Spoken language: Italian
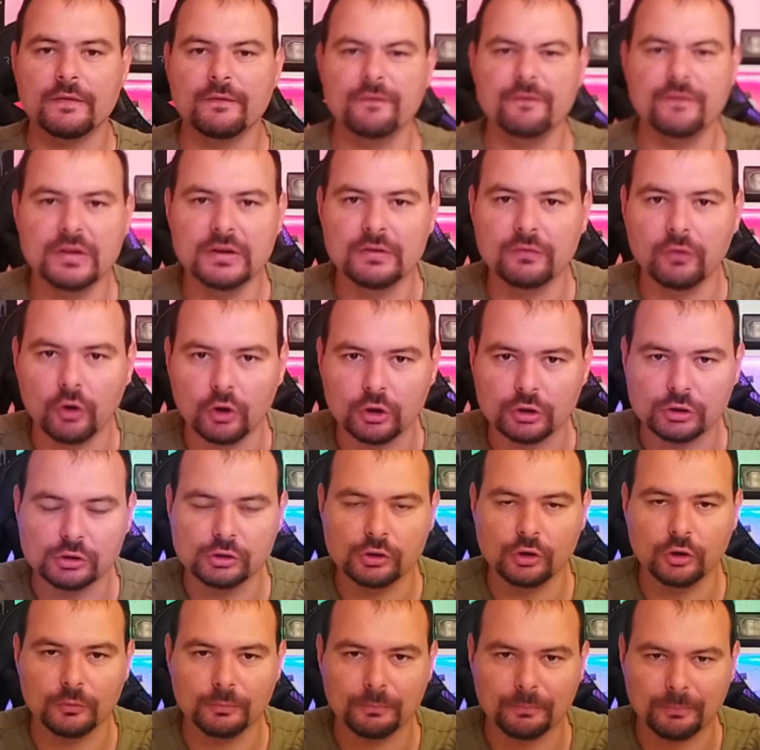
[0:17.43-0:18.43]
vi
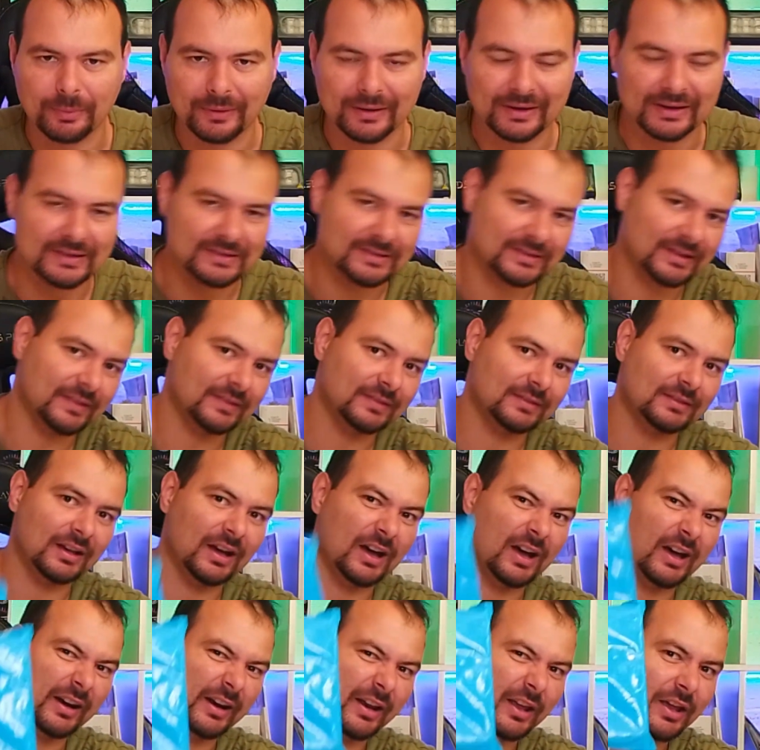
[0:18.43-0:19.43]
voglio
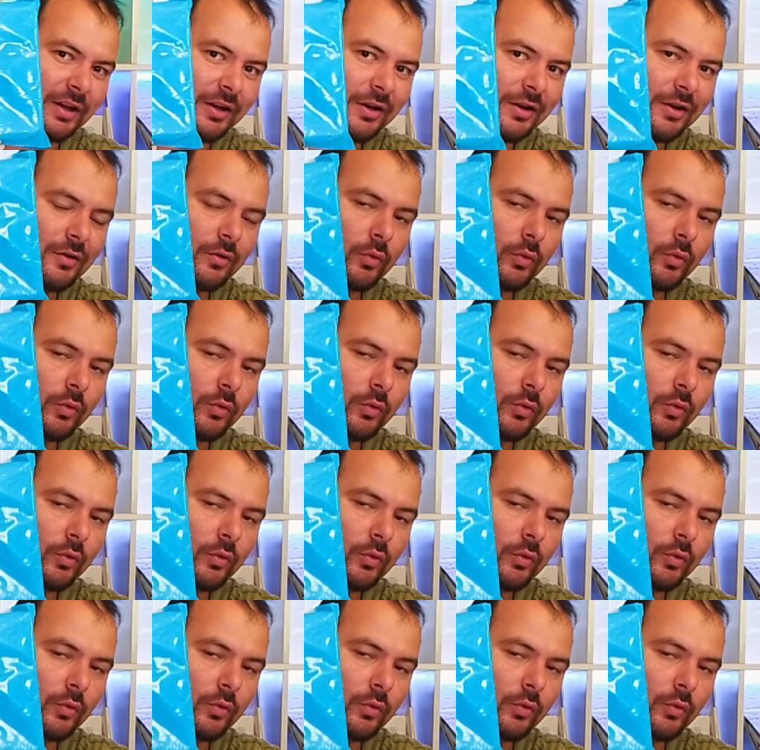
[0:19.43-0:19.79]
presentare